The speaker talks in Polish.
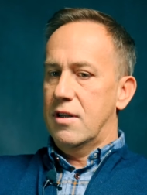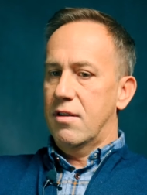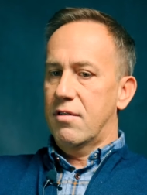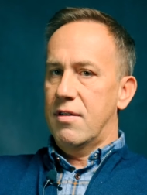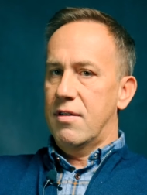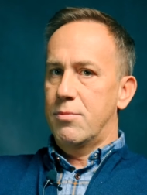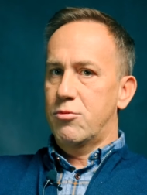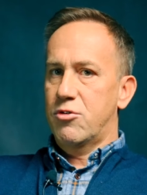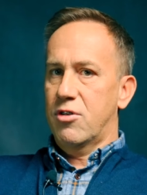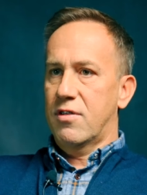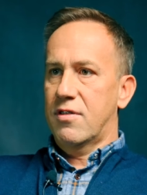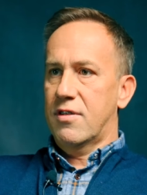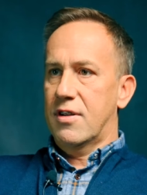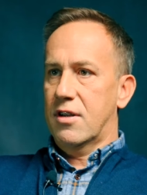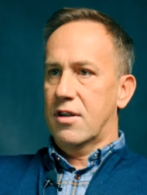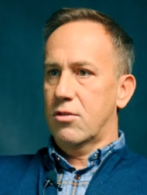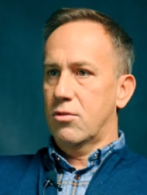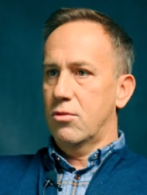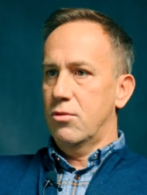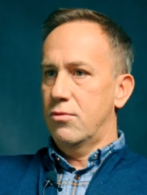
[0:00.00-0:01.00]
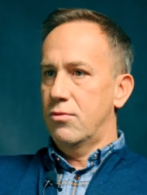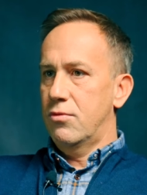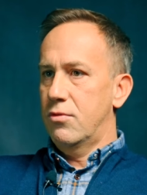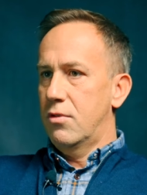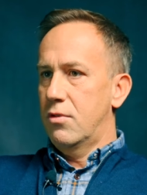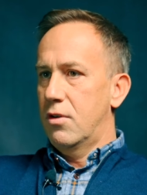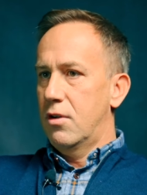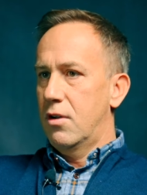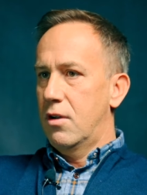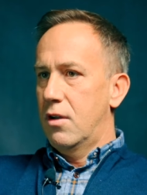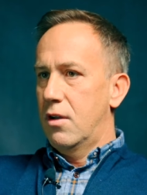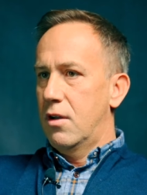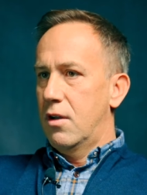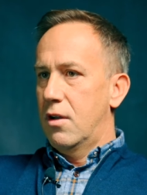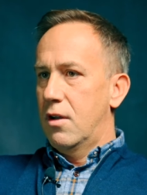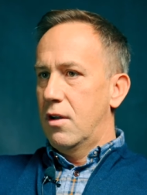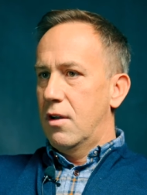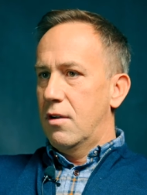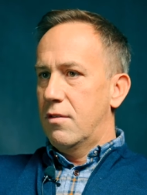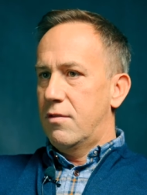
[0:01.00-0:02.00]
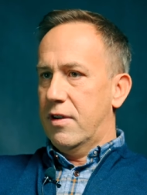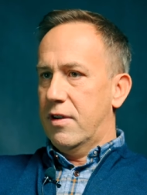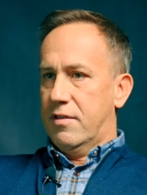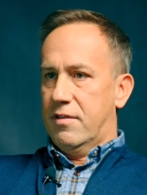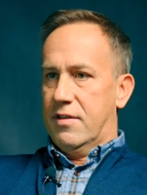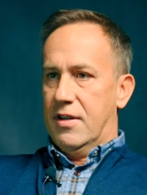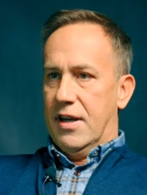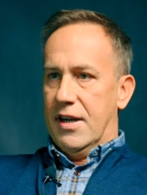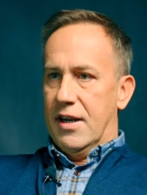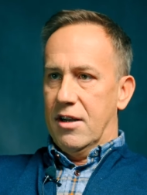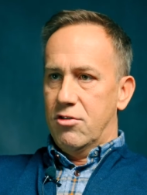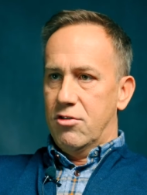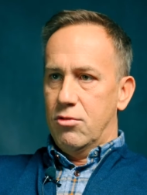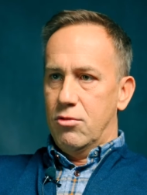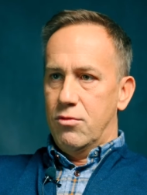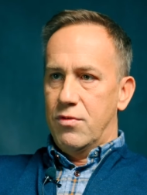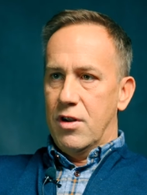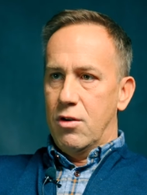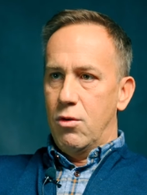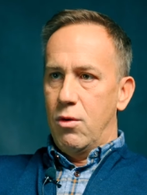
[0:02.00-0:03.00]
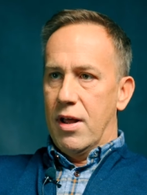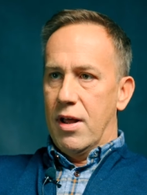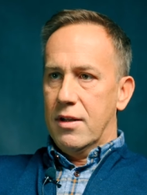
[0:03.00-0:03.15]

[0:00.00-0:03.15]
Jeden z lepszych startów w Ekstraklasie od wielu